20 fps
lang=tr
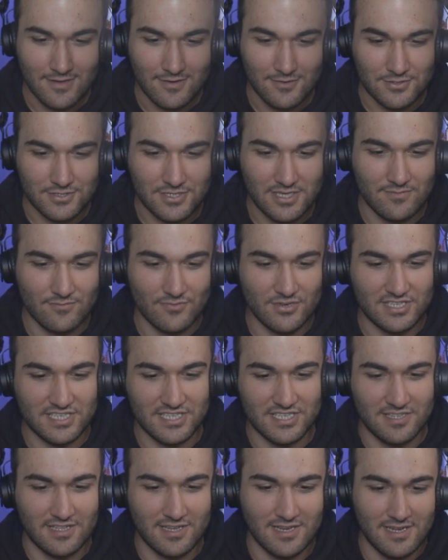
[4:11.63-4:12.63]
O zaman buna
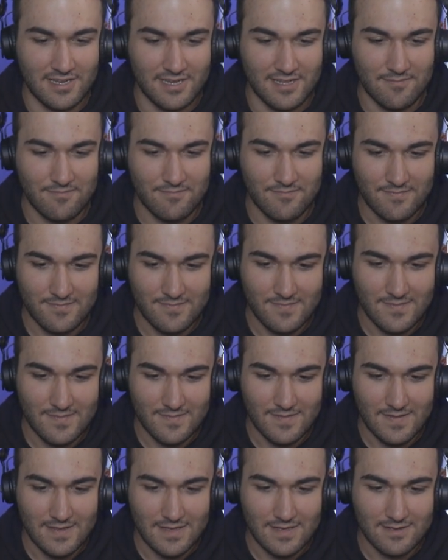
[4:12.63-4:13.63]
sinirleneyim.
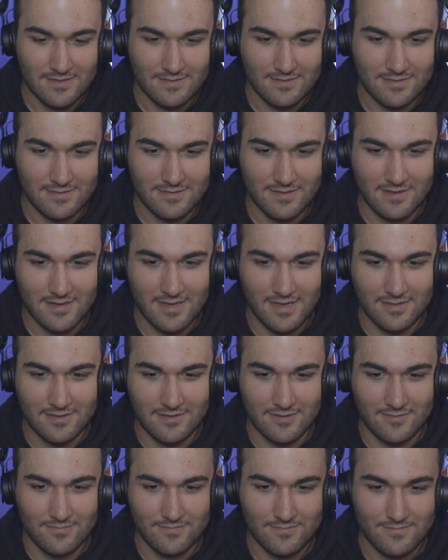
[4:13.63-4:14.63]
Deney
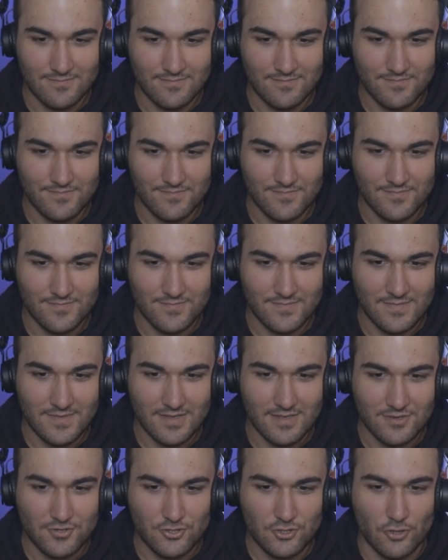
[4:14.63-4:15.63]
dedim.
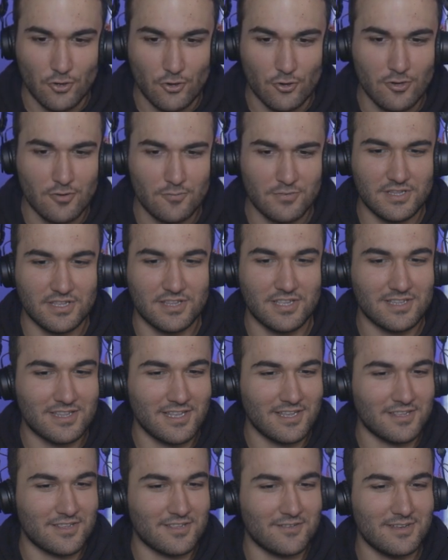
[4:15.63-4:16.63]
Köylü mü dedik
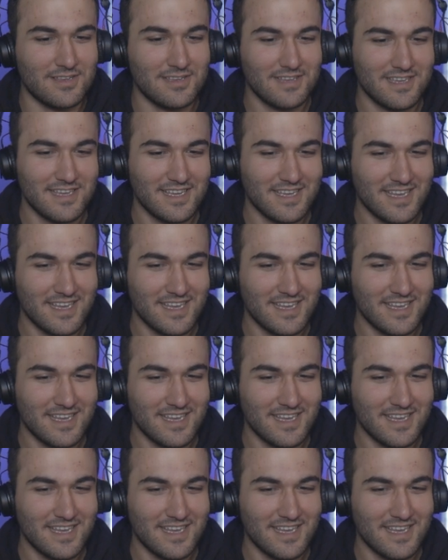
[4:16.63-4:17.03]
lan adama?